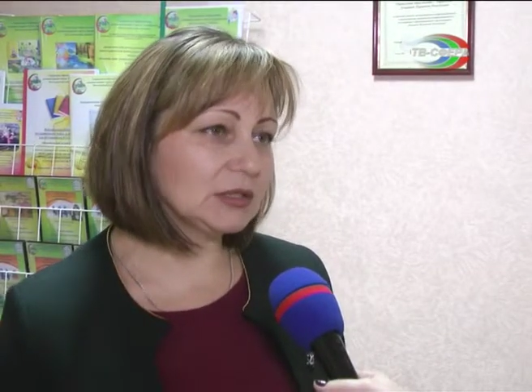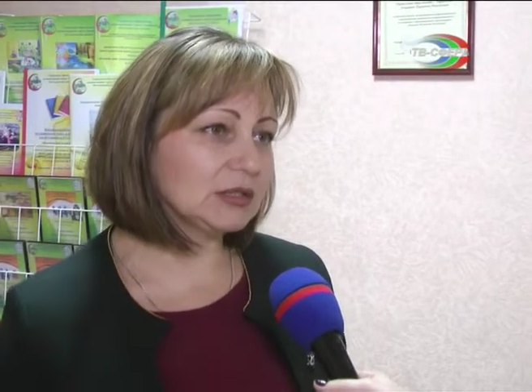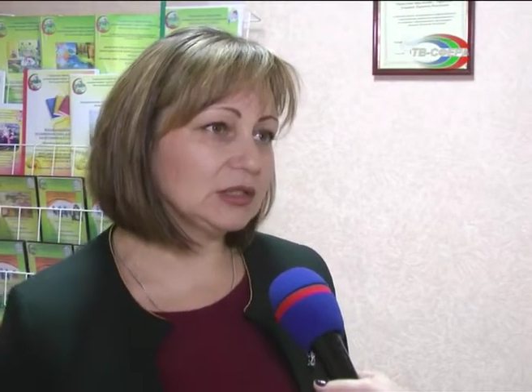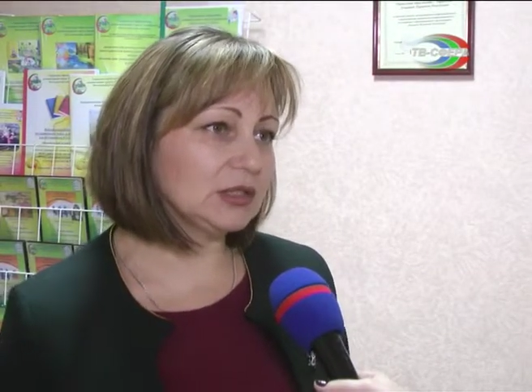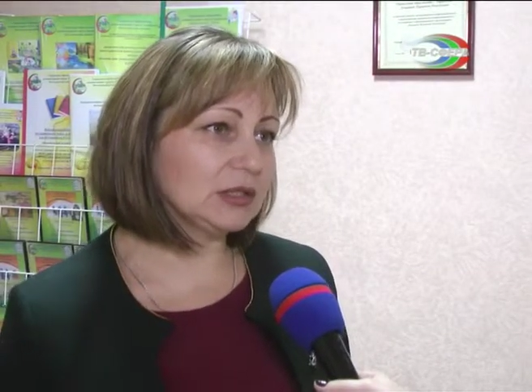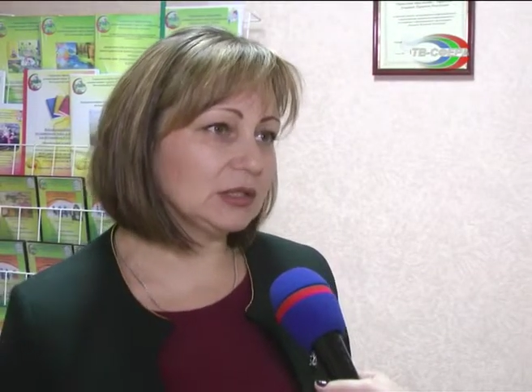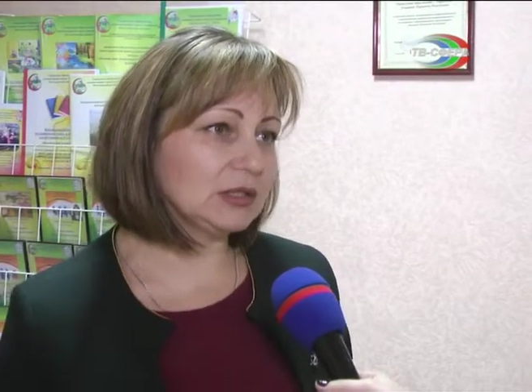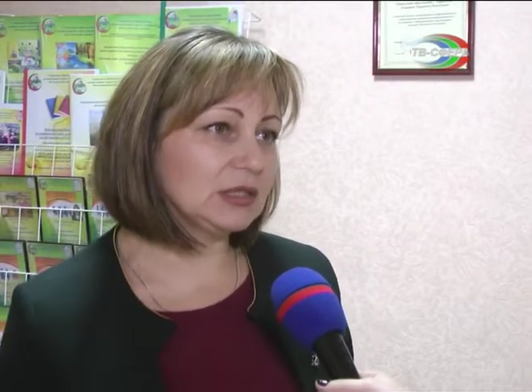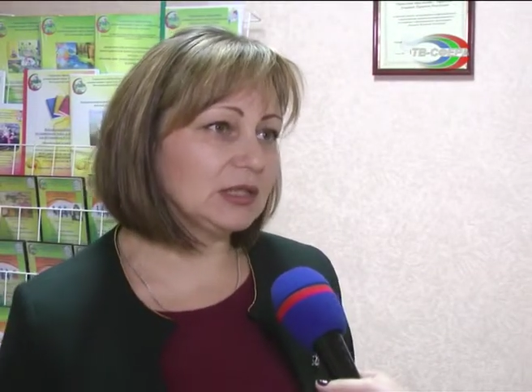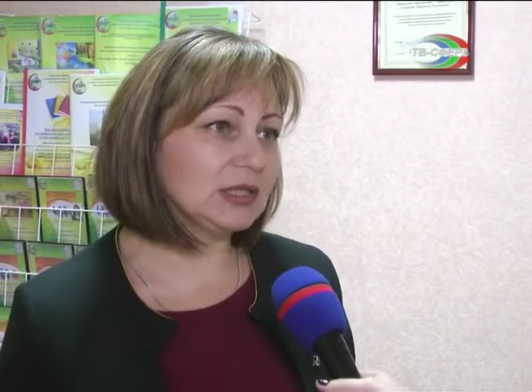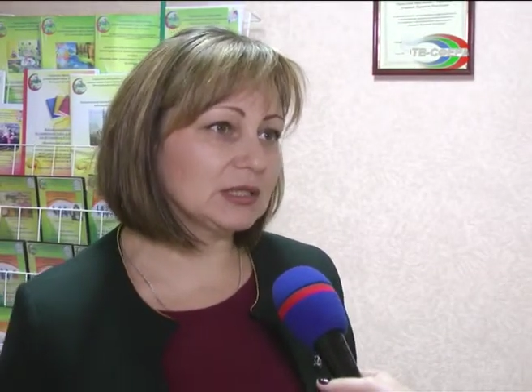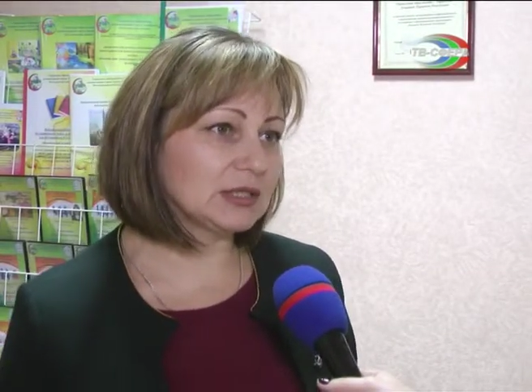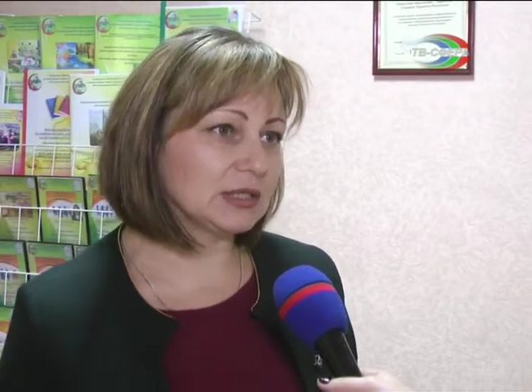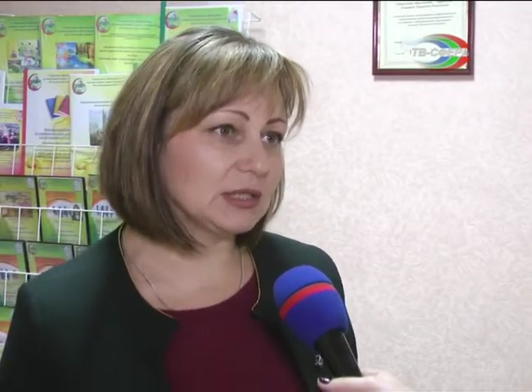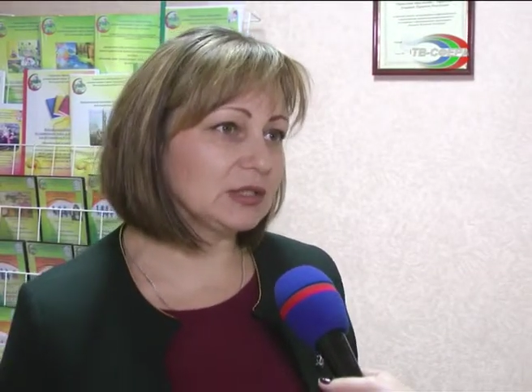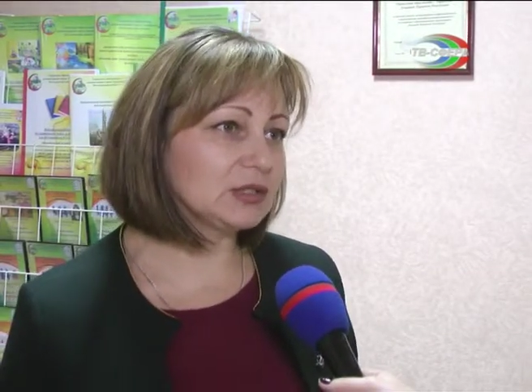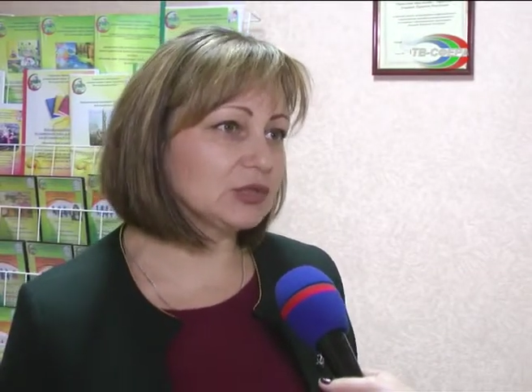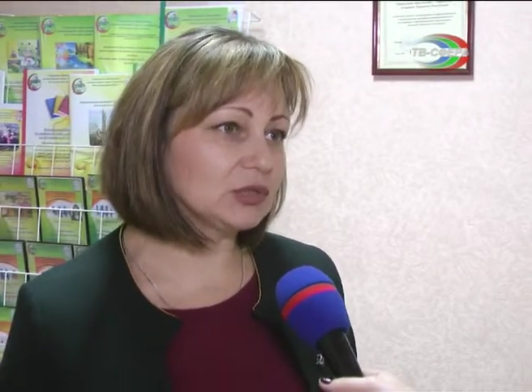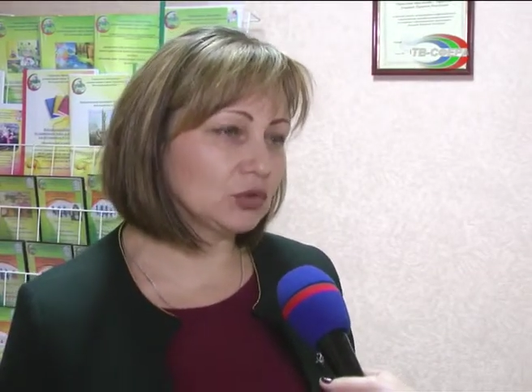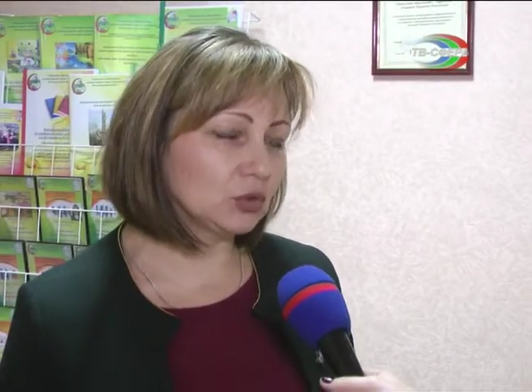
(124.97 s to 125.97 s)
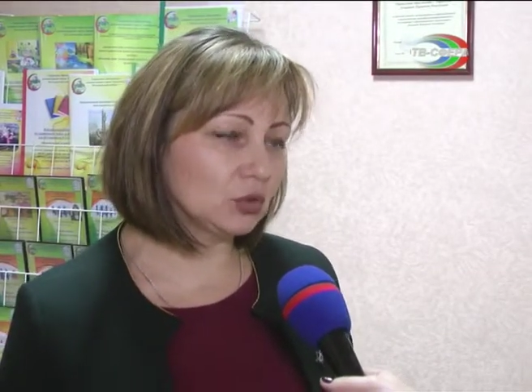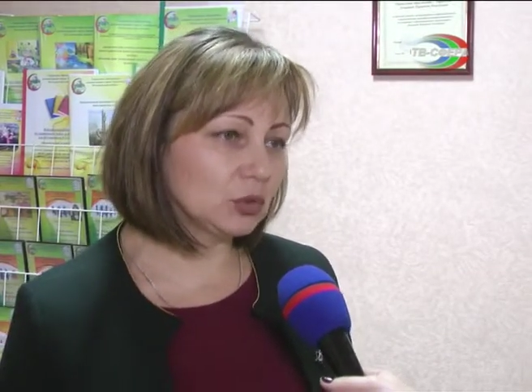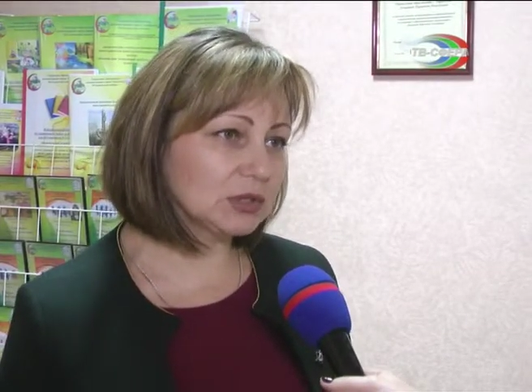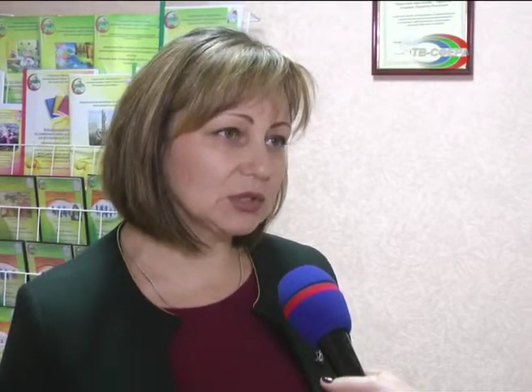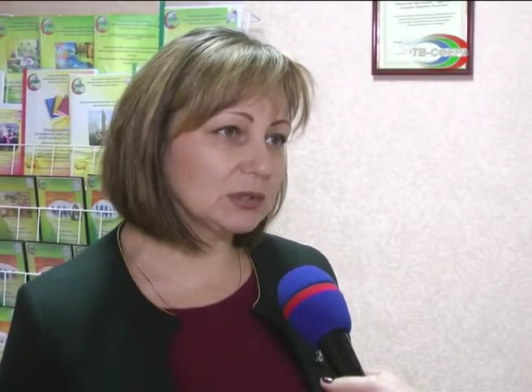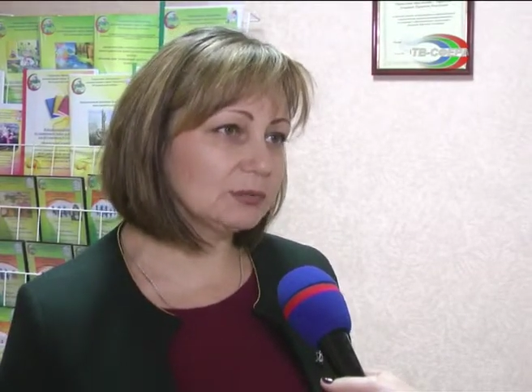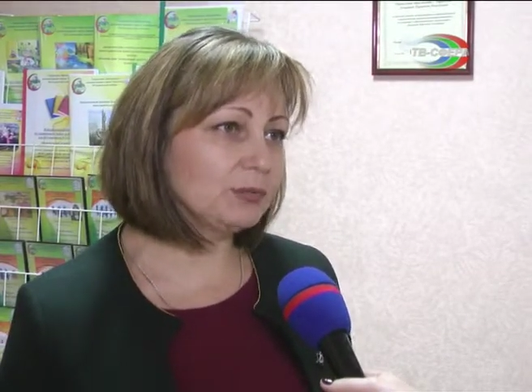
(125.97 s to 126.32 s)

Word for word: где есть инструкции